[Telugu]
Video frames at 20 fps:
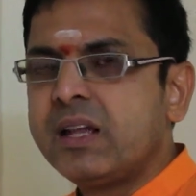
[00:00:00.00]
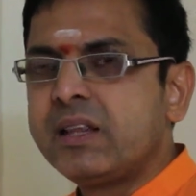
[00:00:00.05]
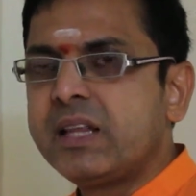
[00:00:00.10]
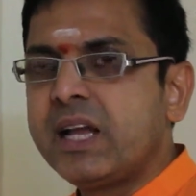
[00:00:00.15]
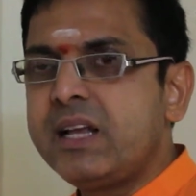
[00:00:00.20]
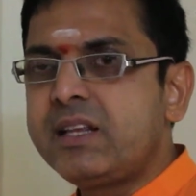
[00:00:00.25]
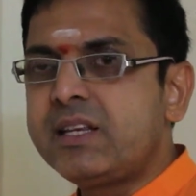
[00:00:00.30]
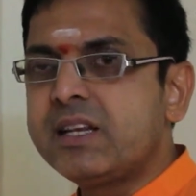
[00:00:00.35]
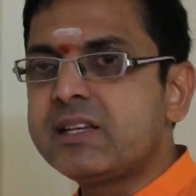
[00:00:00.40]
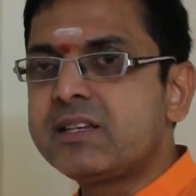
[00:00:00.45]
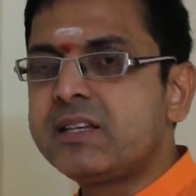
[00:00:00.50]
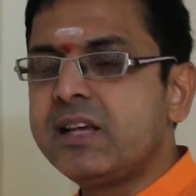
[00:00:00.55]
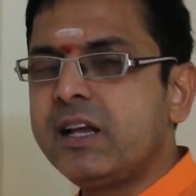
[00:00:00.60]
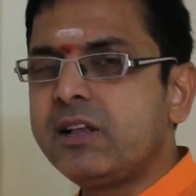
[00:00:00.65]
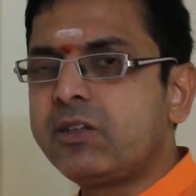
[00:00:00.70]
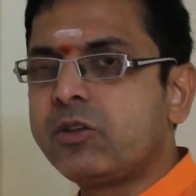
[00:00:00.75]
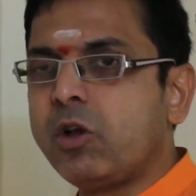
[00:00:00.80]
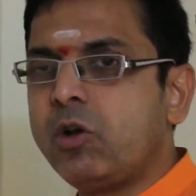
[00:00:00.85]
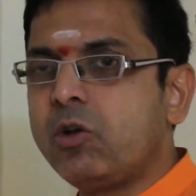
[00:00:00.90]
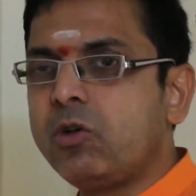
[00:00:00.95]
దయచేసి
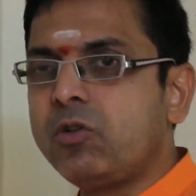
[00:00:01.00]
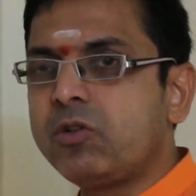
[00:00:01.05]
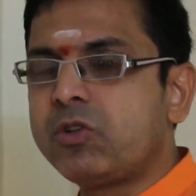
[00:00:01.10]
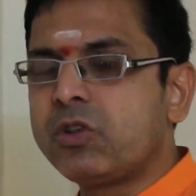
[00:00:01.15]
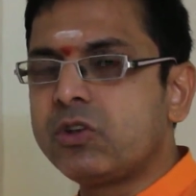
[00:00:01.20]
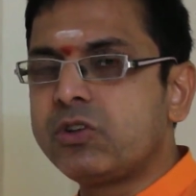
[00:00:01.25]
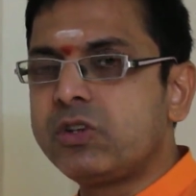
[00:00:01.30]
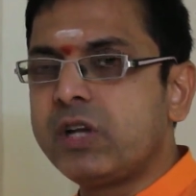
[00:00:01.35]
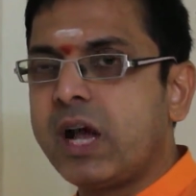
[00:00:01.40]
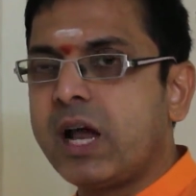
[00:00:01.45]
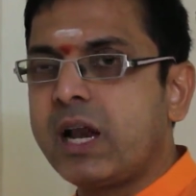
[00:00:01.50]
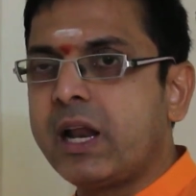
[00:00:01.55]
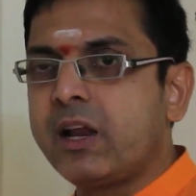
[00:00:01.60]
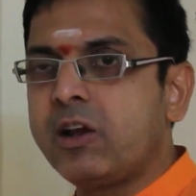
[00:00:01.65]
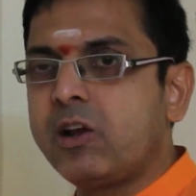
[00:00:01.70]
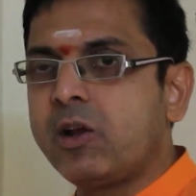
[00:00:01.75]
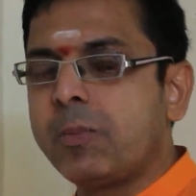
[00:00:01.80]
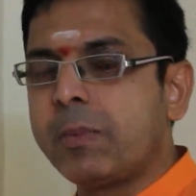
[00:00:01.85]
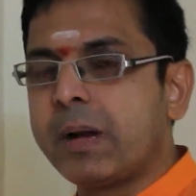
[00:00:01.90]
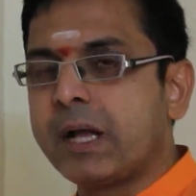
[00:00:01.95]
తెలుగు
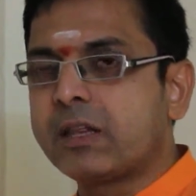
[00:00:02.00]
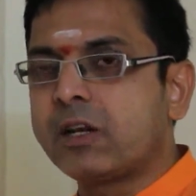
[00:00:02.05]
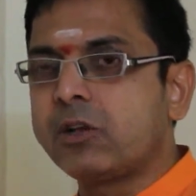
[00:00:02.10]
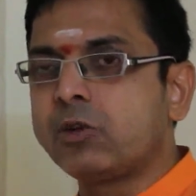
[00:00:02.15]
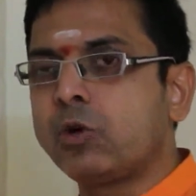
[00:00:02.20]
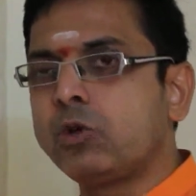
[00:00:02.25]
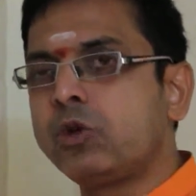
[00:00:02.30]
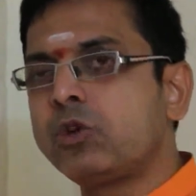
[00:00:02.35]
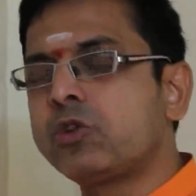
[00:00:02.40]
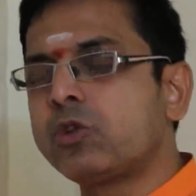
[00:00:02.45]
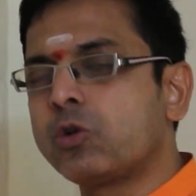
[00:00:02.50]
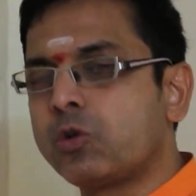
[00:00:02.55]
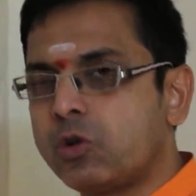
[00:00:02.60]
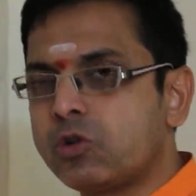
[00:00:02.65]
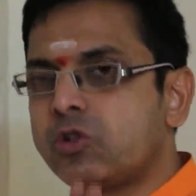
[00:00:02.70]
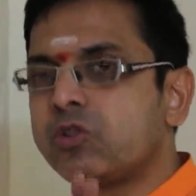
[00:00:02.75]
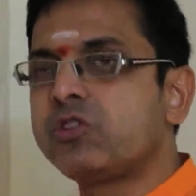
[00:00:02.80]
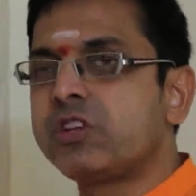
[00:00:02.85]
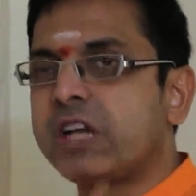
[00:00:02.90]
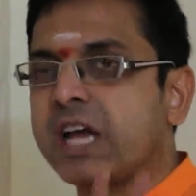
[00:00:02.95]
విశ్వవిద్యాలయంలో మాత్రం జ్యోతిష్యం
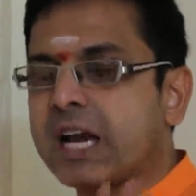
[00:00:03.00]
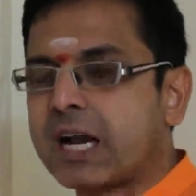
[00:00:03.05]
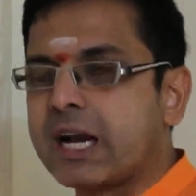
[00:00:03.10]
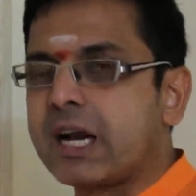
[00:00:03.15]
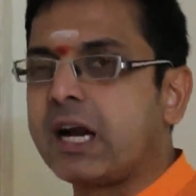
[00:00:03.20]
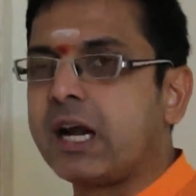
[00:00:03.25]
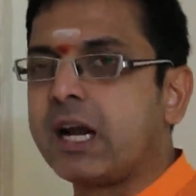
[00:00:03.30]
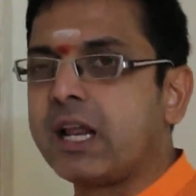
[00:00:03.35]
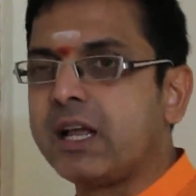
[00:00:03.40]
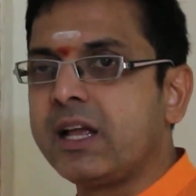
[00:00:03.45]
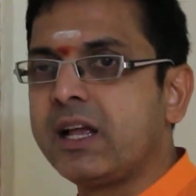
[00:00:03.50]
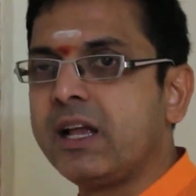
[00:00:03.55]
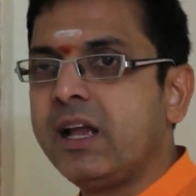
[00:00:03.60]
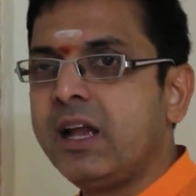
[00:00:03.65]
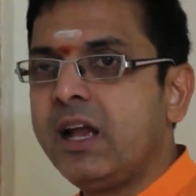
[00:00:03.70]
కోసం చేరకండి